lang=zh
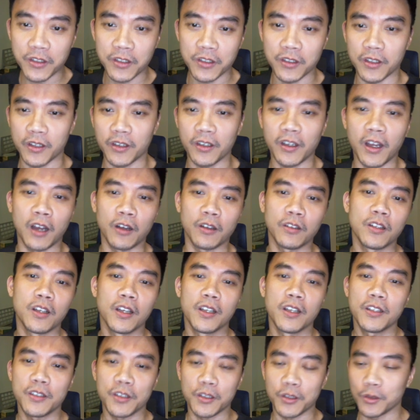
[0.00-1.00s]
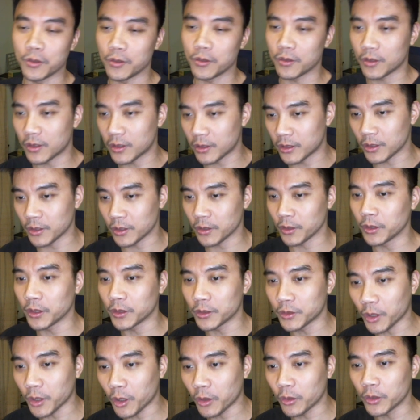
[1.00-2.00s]
式呢？好。其实这有
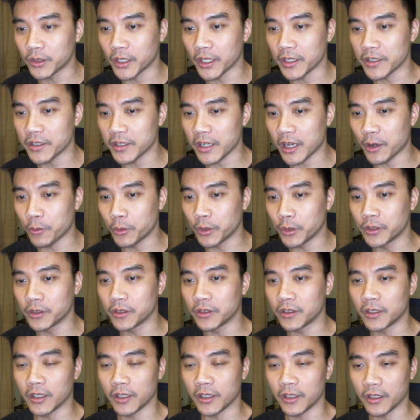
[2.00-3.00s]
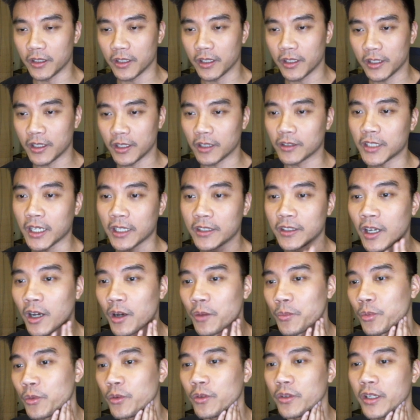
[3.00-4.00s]
点透露，等一下问的要探讨
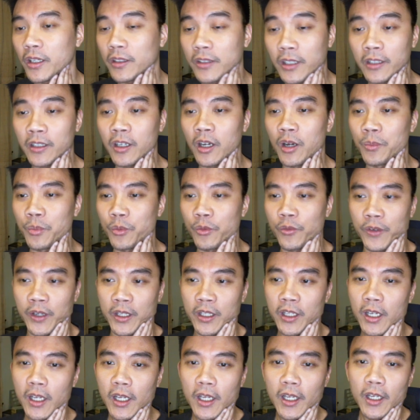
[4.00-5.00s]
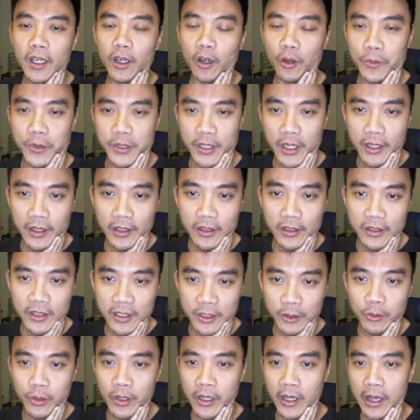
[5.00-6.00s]
的部要探讨的部分，我们先
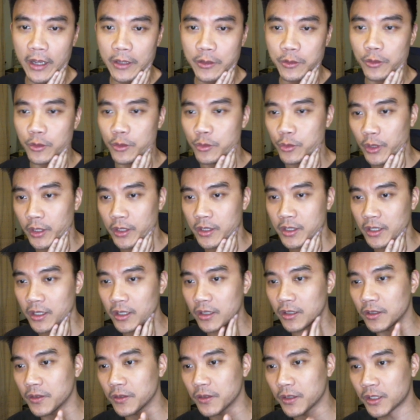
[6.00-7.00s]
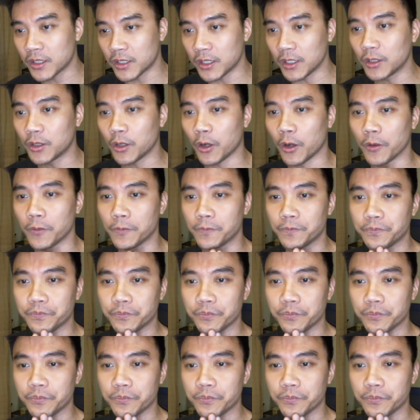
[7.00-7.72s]
继续看下去。所以这个系统，